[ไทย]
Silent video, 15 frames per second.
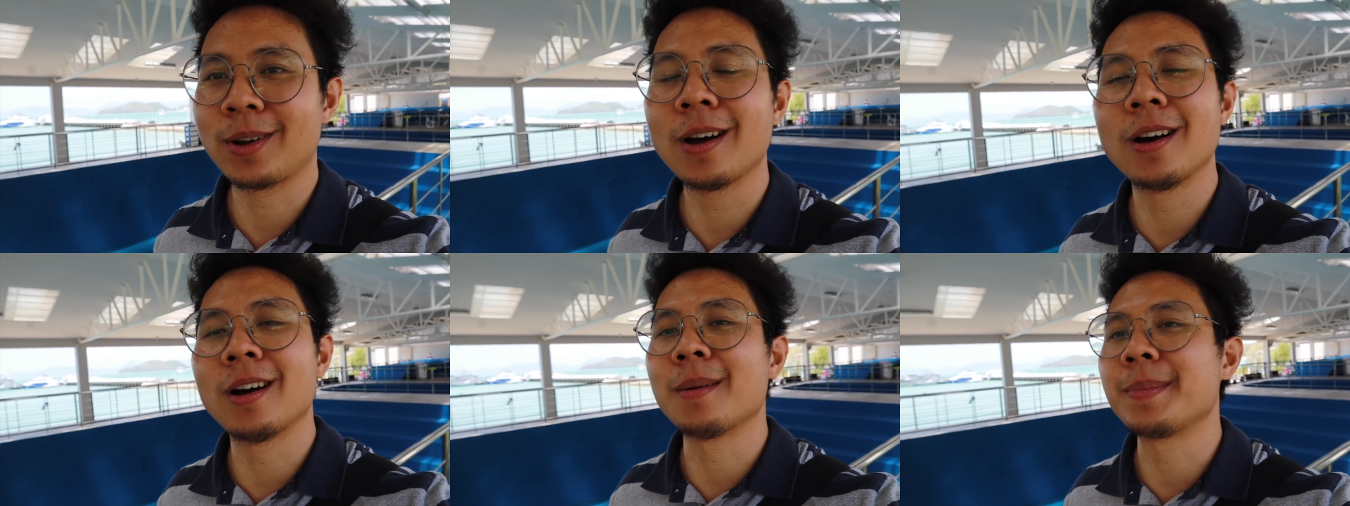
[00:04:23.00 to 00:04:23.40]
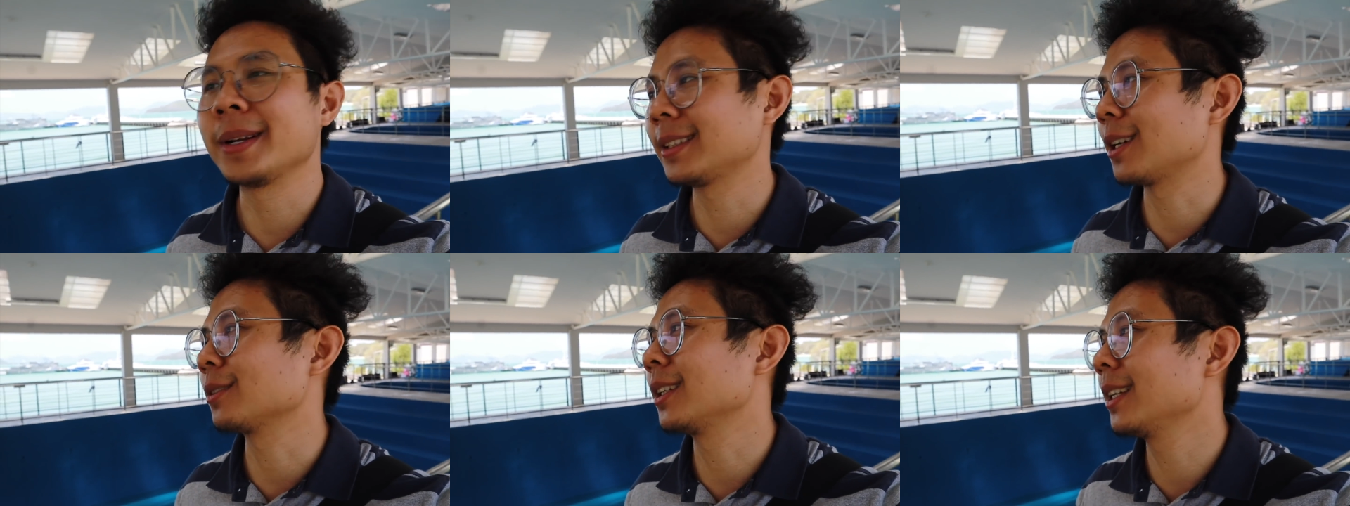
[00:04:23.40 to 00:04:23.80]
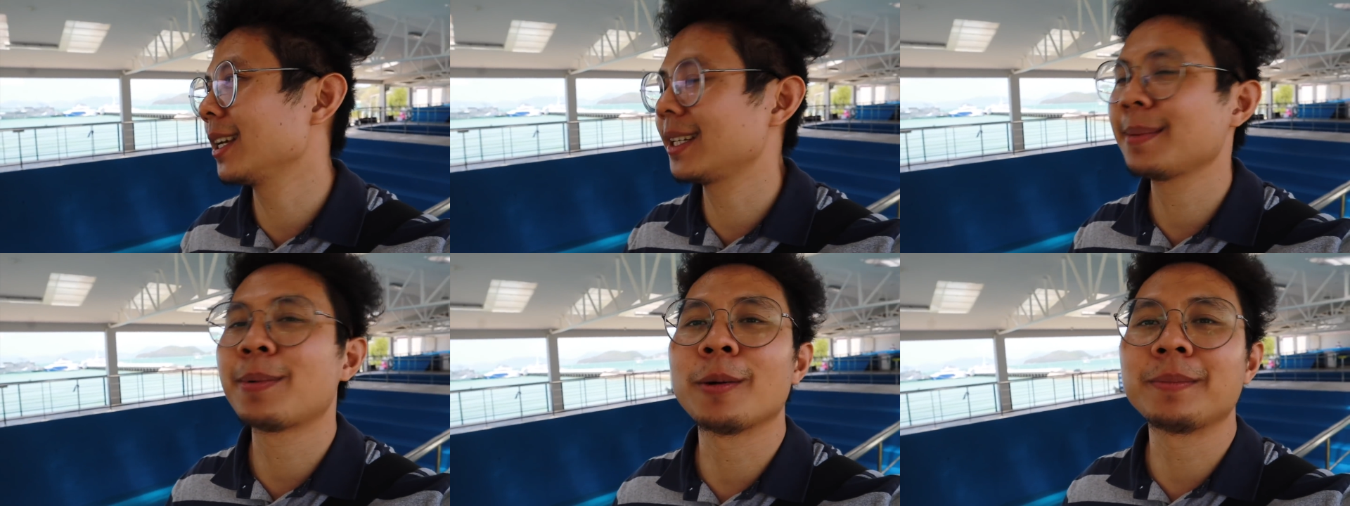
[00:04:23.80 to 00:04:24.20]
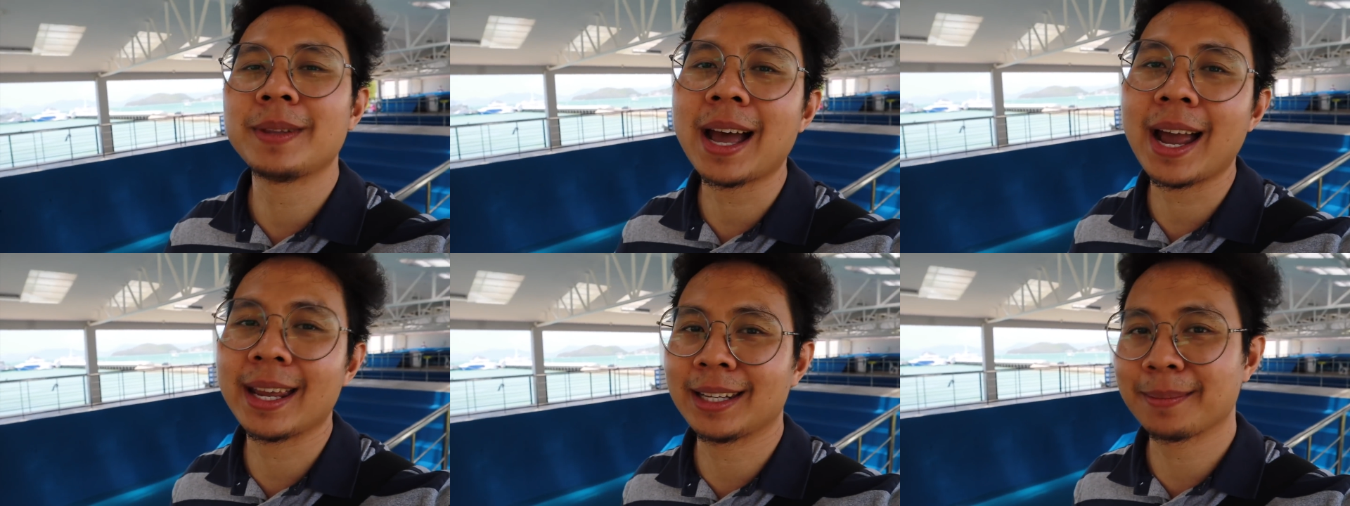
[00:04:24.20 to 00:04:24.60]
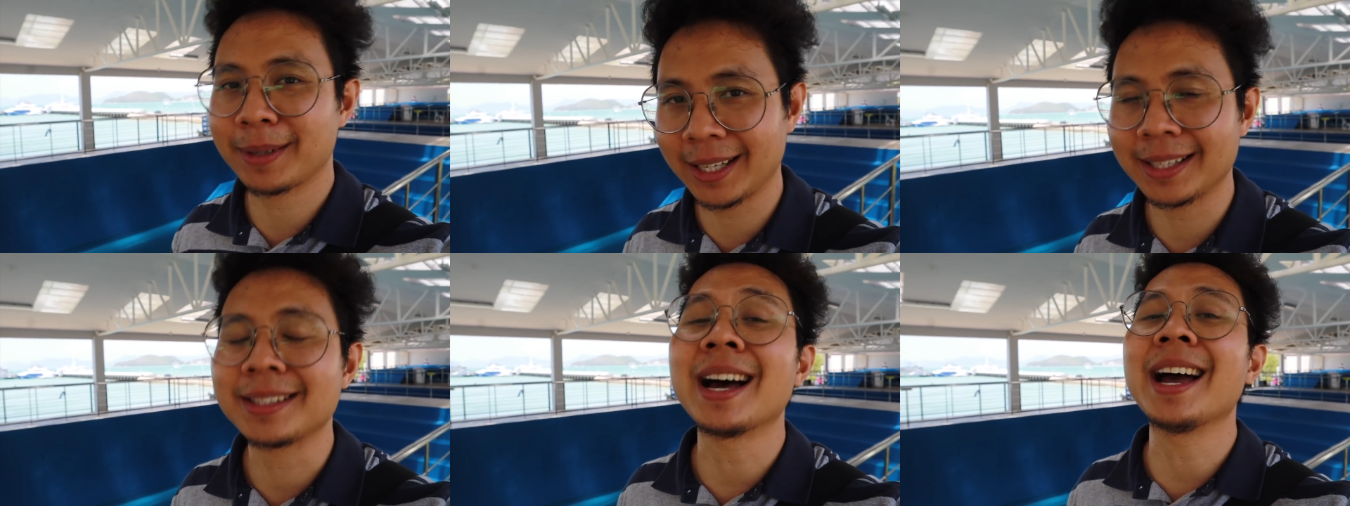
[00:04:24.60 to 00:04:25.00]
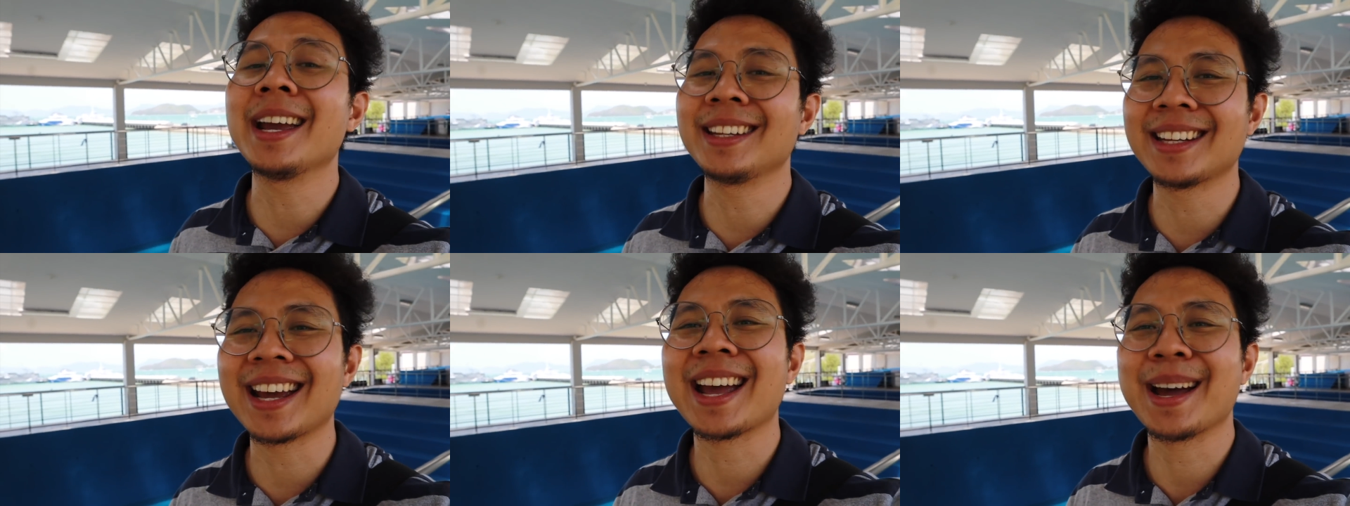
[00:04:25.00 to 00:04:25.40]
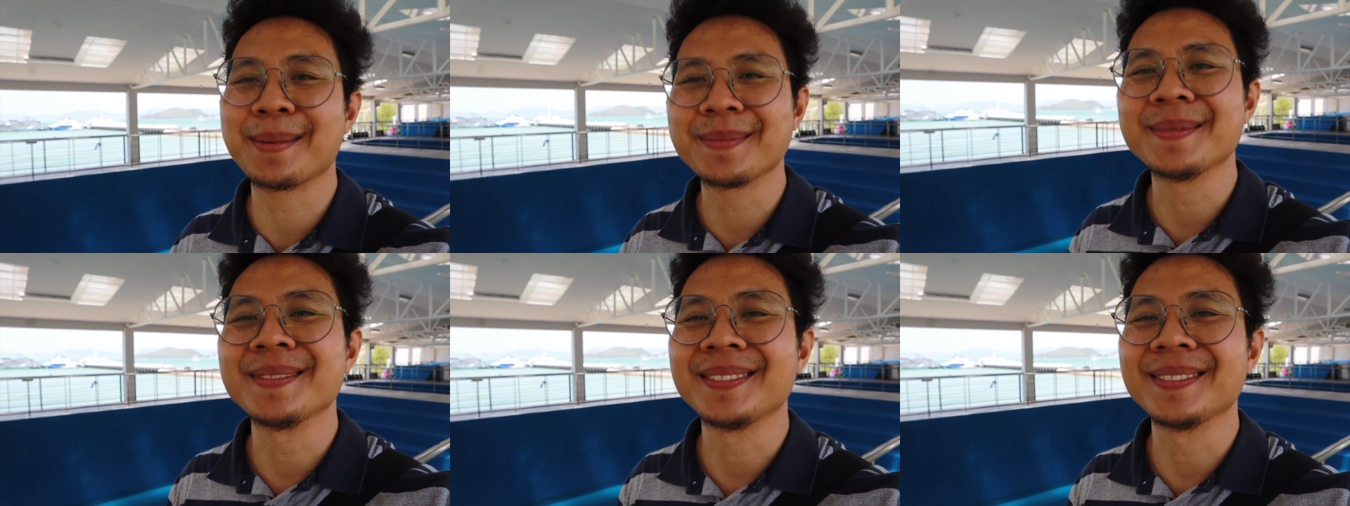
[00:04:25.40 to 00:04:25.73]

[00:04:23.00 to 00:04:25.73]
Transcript: ก็เป็นเต่าทะเลที่พบได้ในประเทศไทยนะครับ